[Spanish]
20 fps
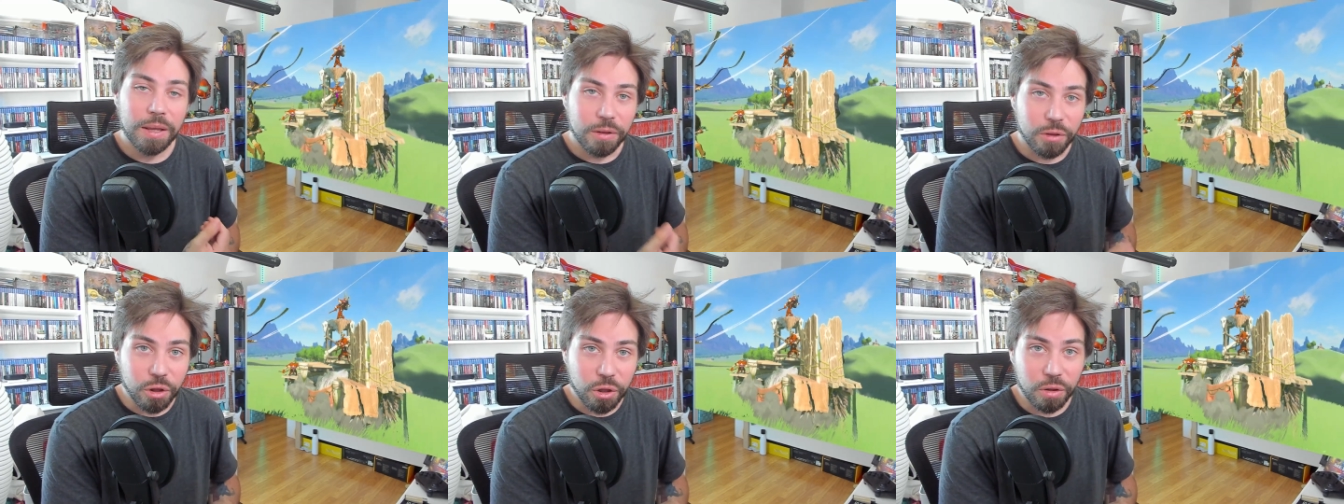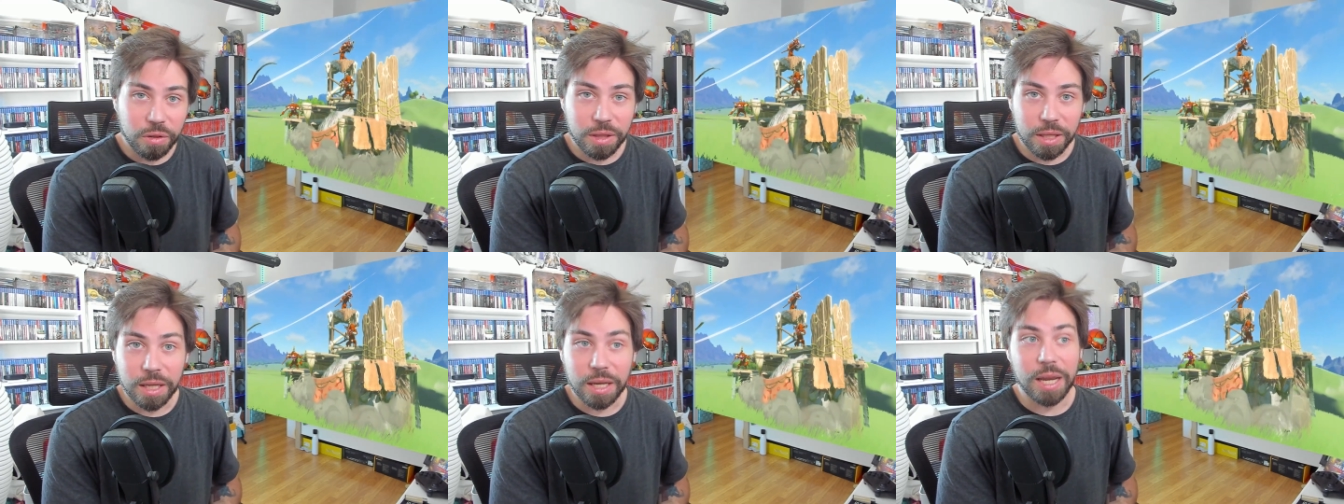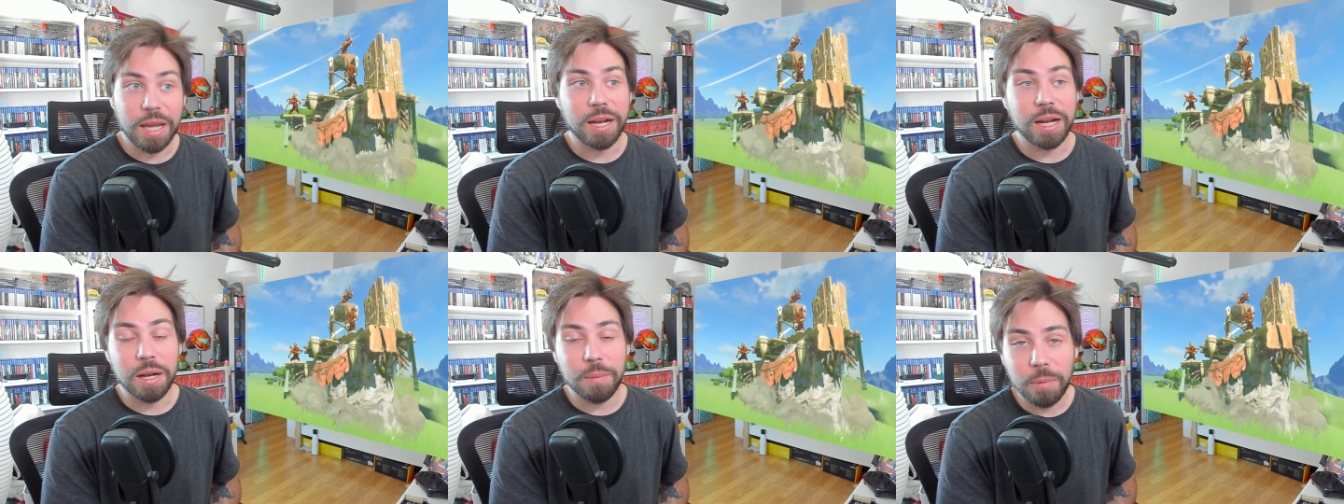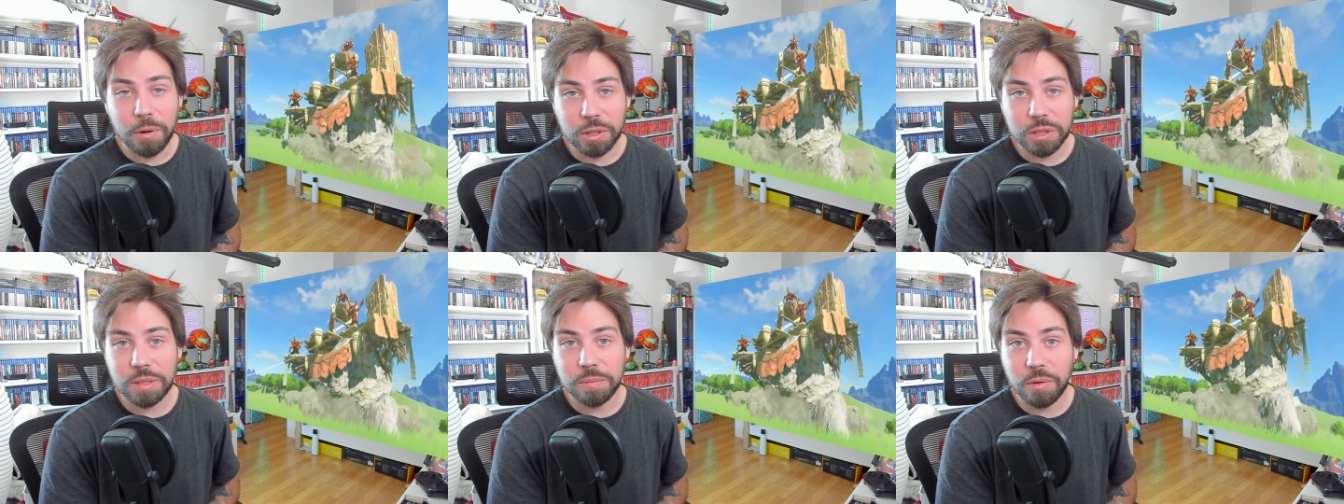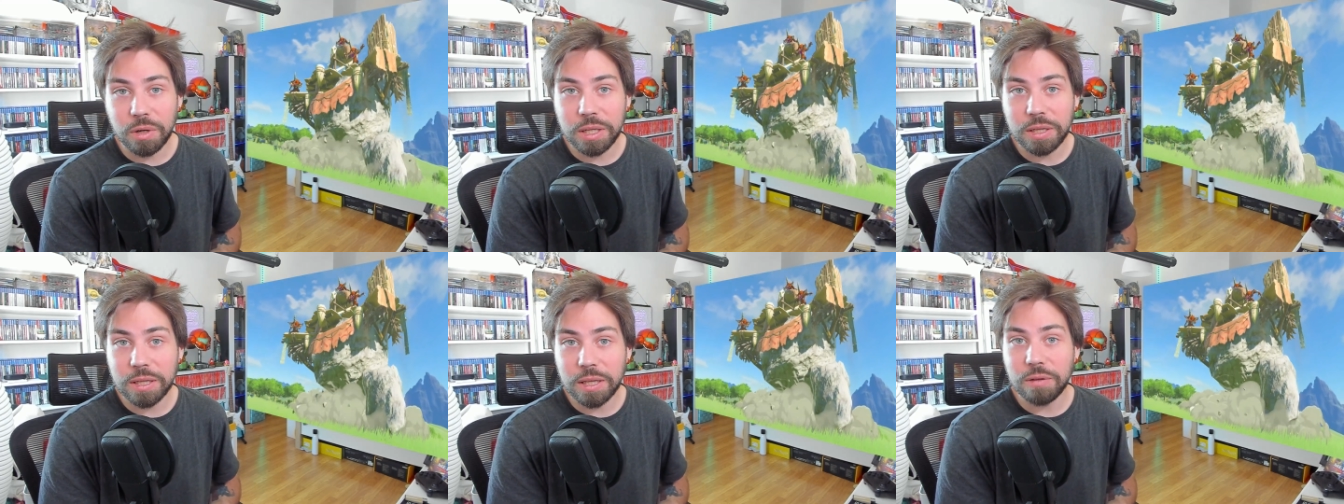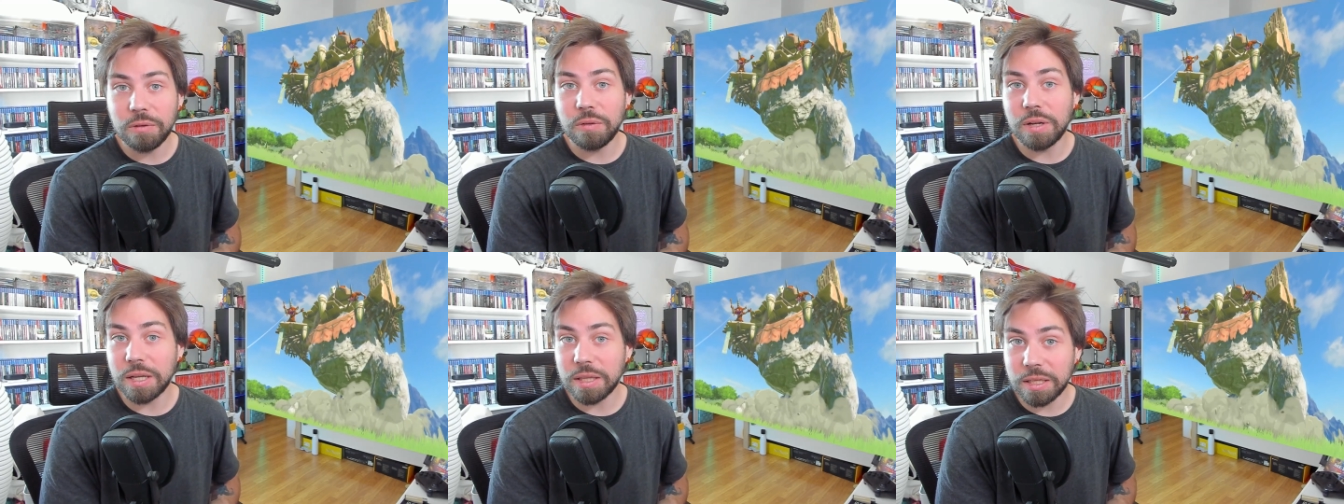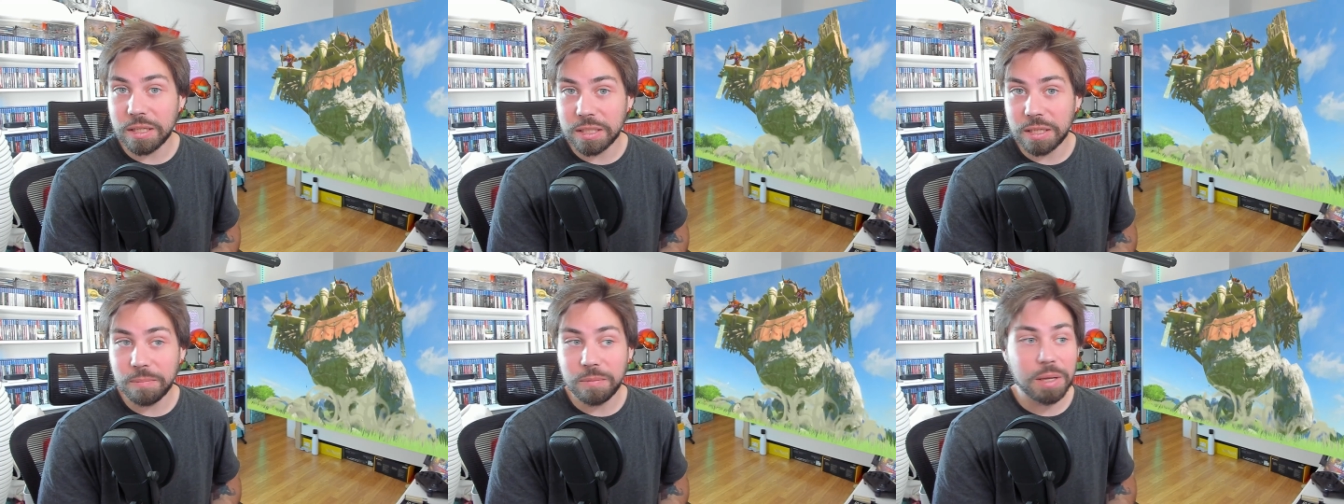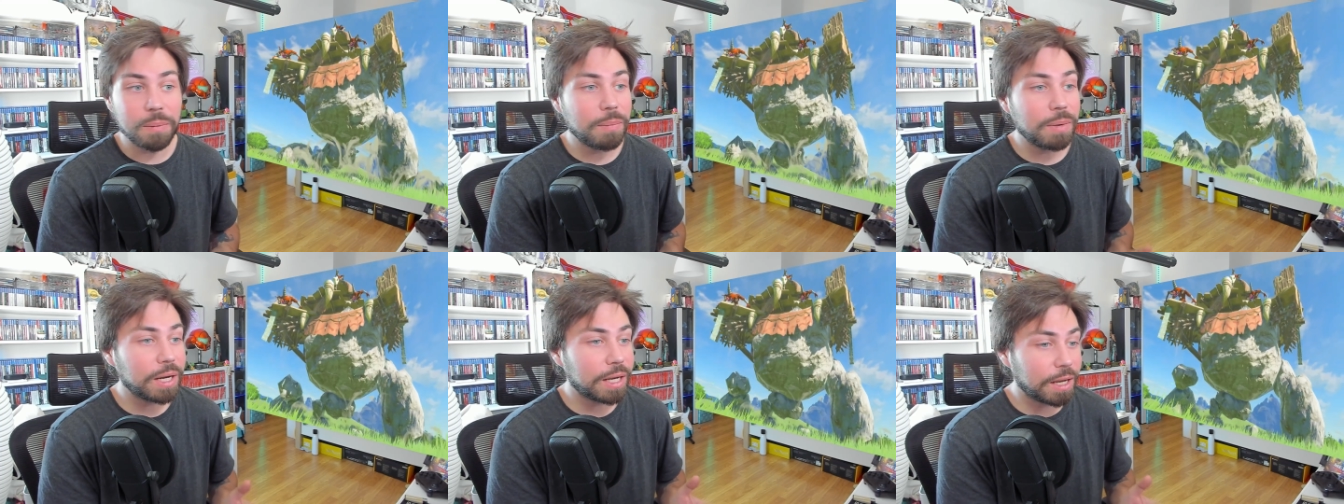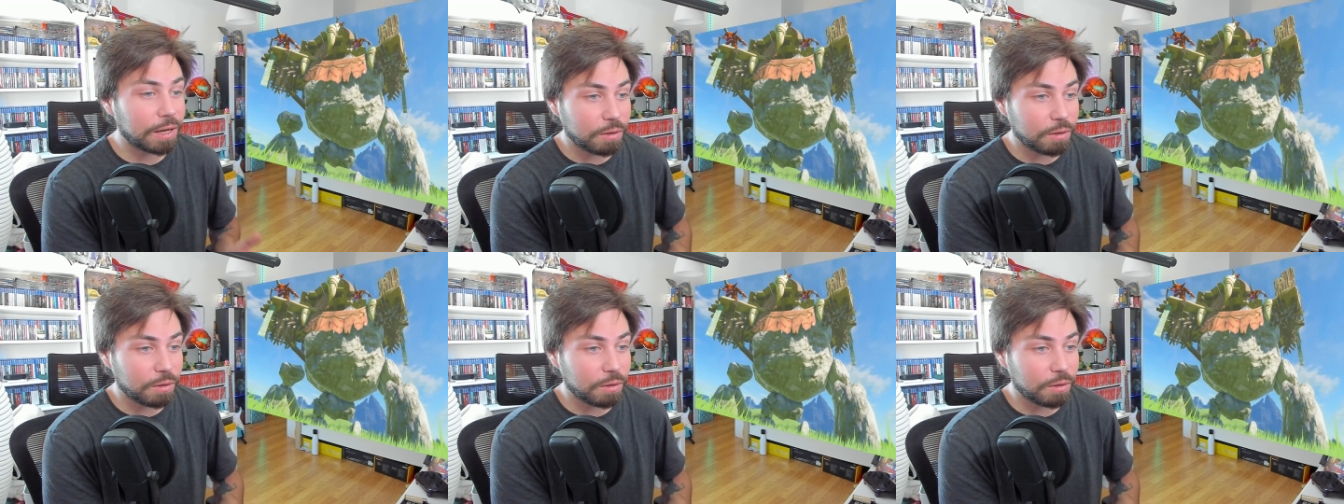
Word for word: Donde en el próximo Nintendo Direct de septiembre, que